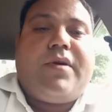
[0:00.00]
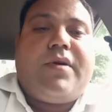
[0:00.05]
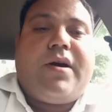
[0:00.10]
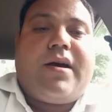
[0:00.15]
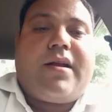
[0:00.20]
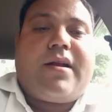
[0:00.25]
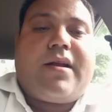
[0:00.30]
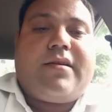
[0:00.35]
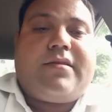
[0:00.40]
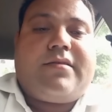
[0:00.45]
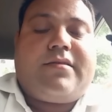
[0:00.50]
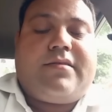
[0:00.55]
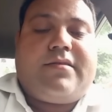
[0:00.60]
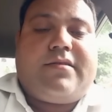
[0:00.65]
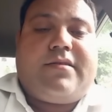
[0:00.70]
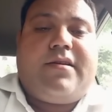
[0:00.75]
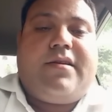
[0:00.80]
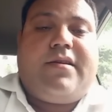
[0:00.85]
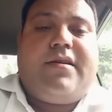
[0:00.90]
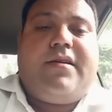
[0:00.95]
महाराष्ट्र
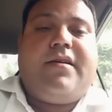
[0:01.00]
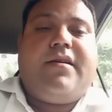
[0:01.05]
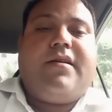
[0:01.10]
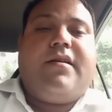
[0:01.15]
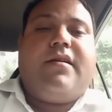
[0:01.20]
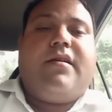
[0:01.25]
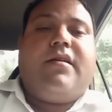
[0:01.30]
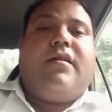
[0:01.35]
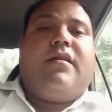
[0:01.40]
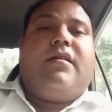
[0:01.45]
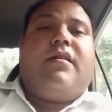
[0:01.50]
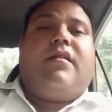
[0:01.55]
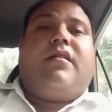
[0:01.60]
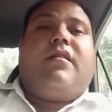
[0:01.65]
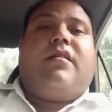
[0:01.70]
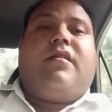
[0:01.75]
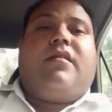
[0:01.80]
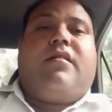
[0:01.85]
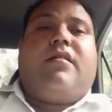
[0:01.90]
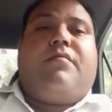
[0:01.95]
से
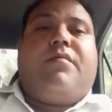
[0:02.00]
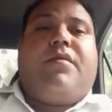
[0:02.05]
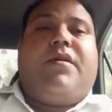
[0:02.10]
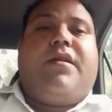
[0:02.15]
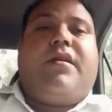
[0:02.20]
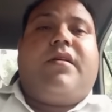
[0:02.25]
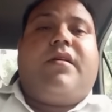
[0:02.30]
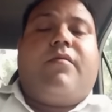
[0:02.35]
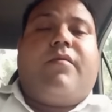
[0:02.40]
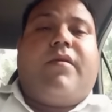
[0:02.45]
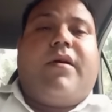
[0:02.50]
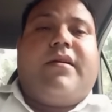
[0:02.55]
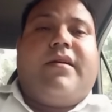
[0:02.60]
अब मेरी गवाही